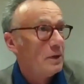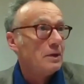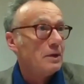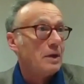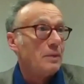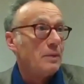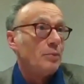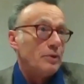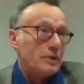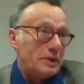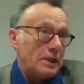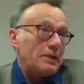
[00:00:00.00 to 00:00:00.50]

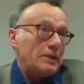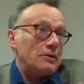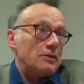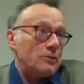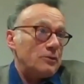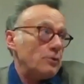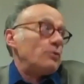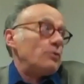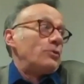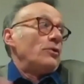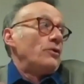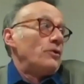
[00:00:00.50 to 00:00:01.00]
Et peut-être dans
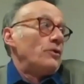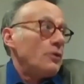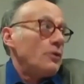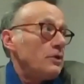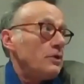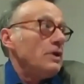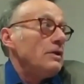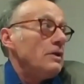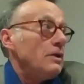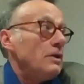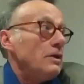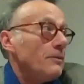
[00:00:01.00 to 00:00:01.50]
aucune
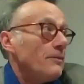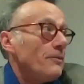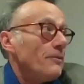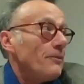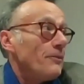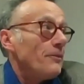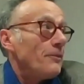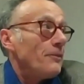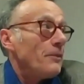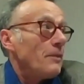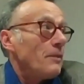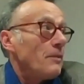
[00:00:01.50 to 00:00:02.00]
société.
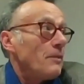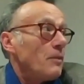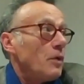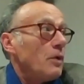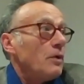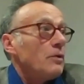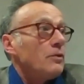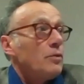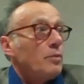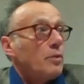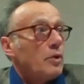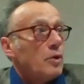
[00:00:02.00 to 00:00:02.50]

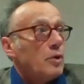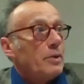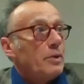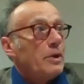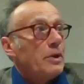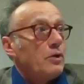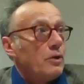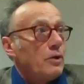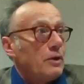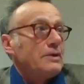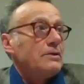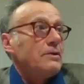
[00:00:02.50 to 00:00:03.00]
N'oublions pas
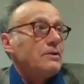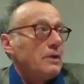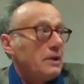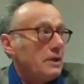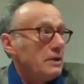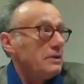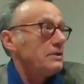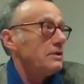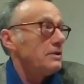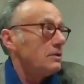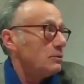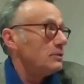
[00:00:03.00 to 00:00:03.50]
que
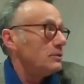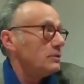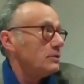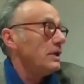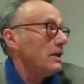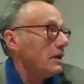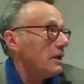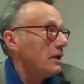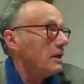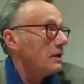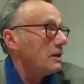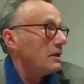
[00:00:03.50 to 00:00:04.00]
Castoridis, est aussi
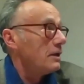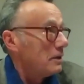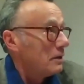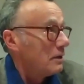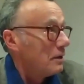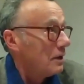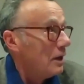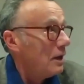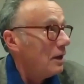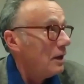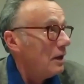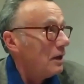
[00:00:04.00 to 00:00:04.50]
un grec hein,
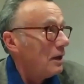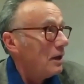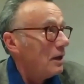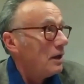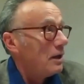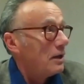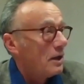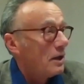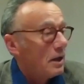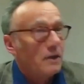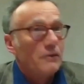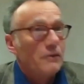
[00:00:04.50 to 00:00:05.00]

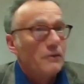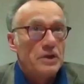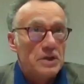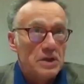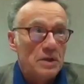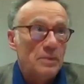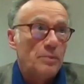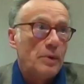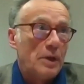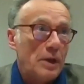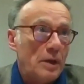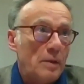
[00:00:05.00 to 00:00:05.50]
et qu'il
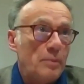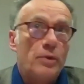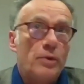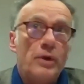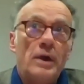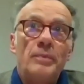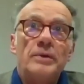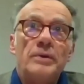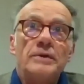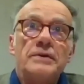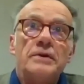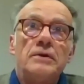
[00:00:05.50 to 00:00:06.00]
réfléchit par rapport
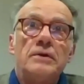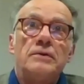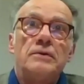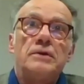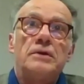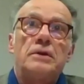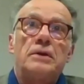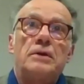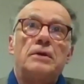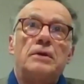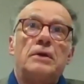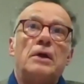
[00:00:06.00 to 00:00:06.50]
à la pensée
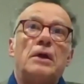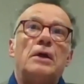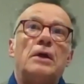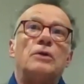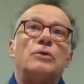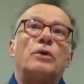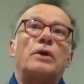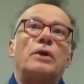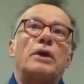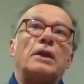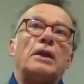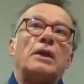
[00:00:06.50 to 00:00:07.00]
antique.
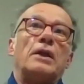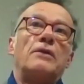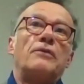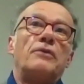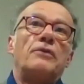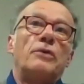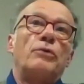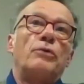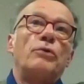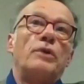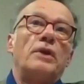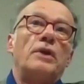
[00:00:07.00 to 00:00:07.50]
Donc, un
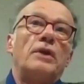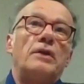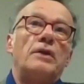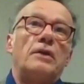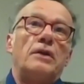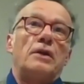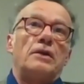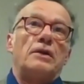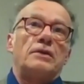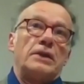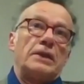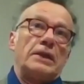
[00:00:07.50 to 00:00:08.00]
individu,
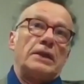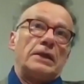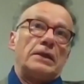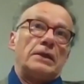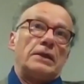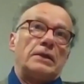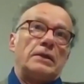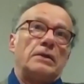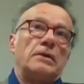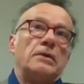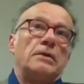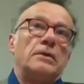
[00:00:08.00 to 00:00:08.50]
dit-il, c'est
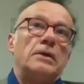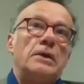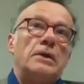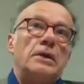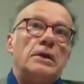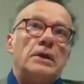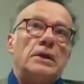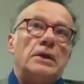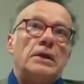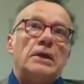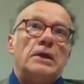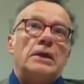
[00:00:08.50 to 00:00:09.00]
quelqu'un
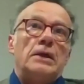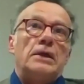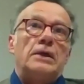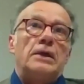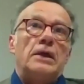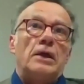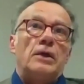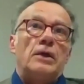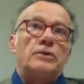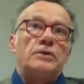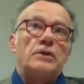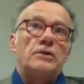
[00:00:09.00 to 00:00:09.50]

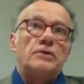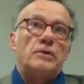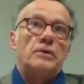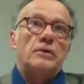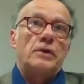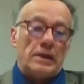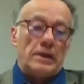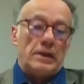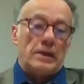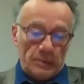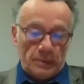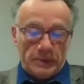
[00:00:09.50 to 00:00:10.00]
qui a le sens de
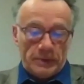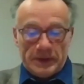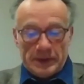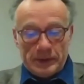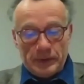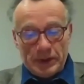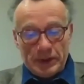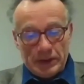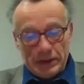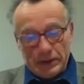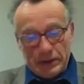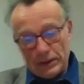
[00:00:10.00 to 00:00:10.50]
la
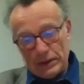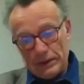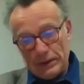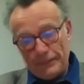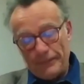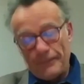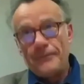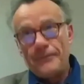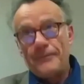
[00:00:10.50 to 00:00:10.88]
responsabilité,